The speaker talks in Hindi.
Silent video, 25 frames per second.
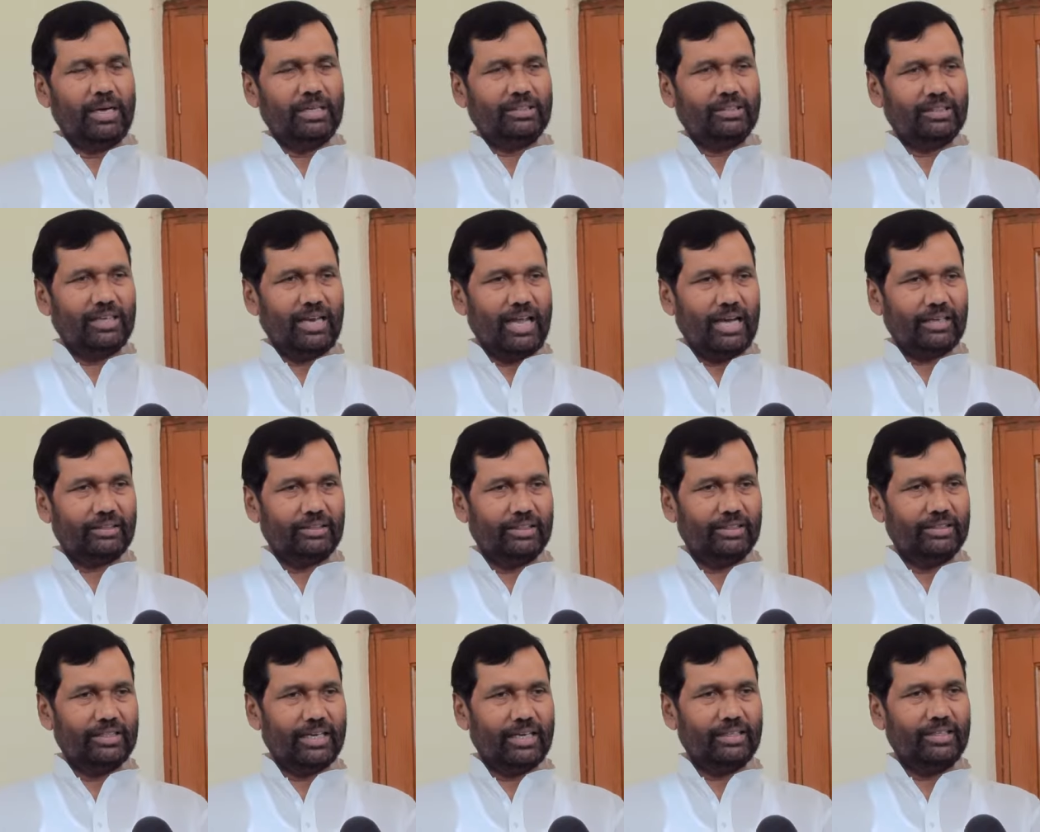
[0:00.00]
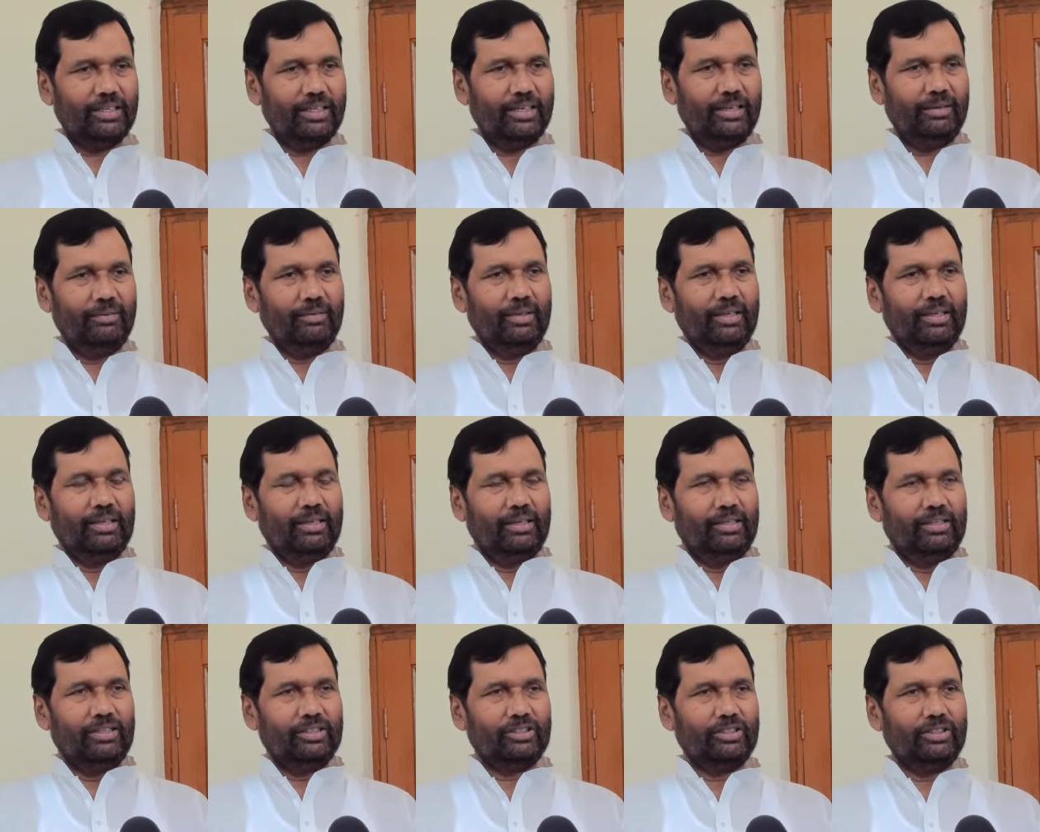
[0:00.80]
पाँच लाख से ज़्यादा
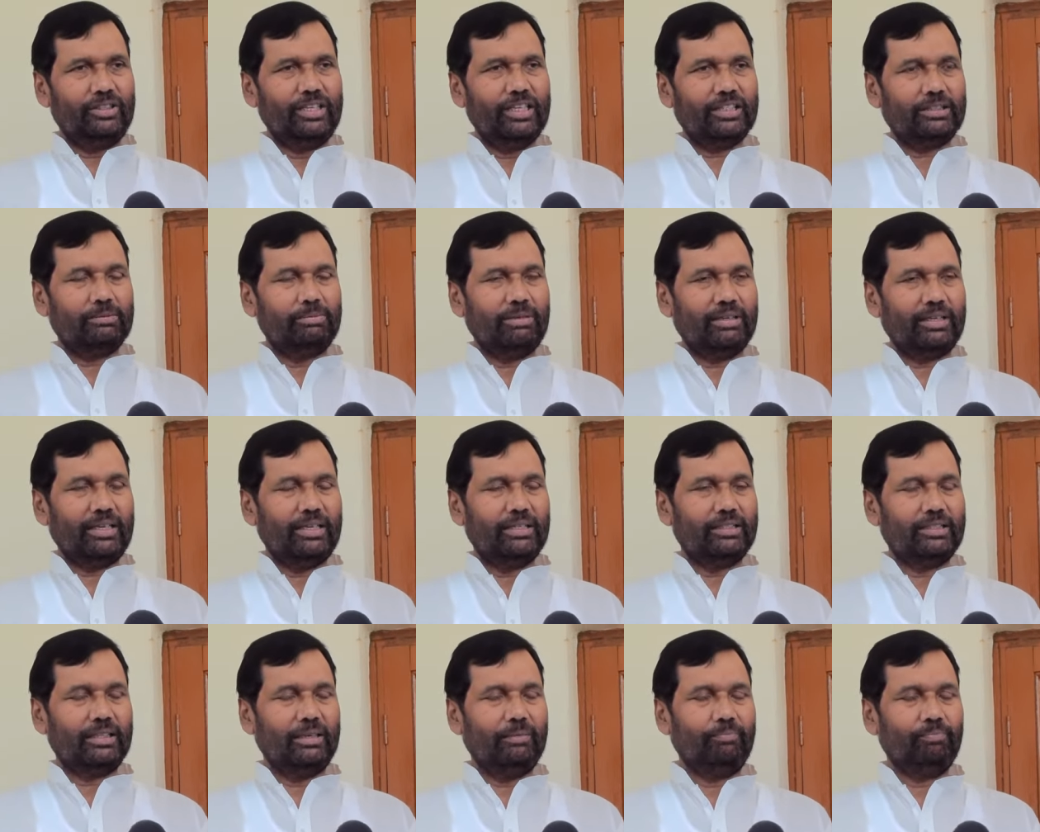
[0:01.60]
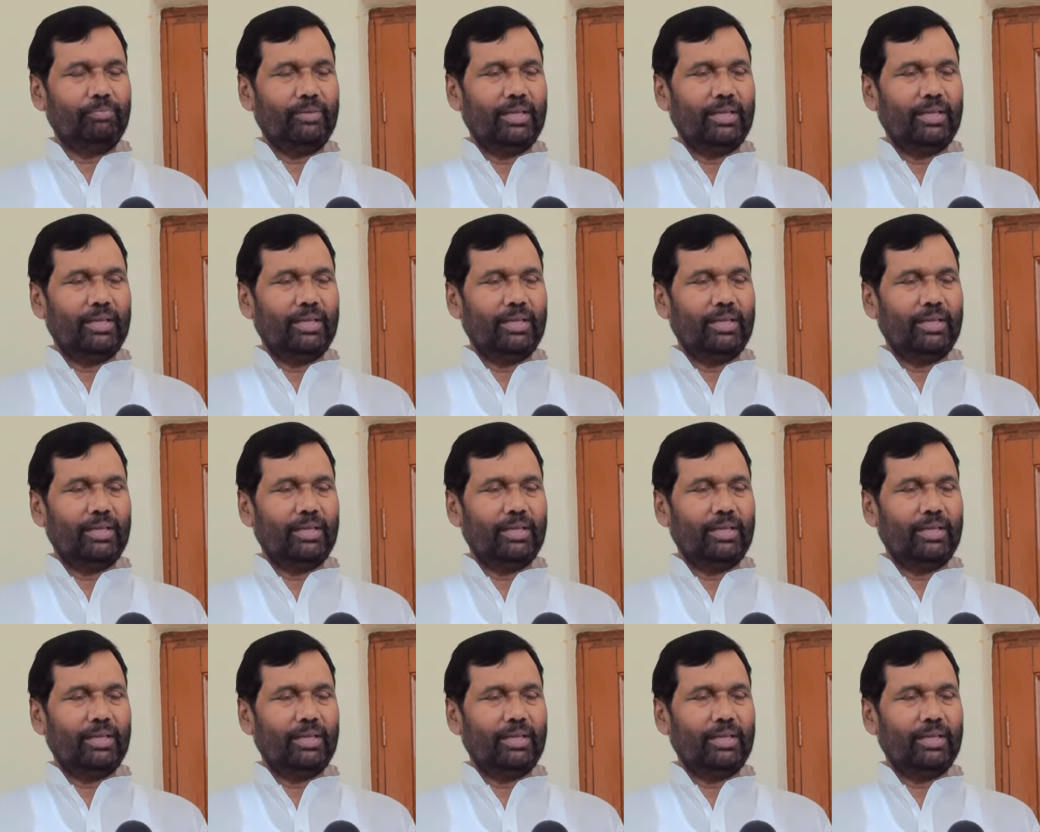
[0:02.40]
इस देश में इस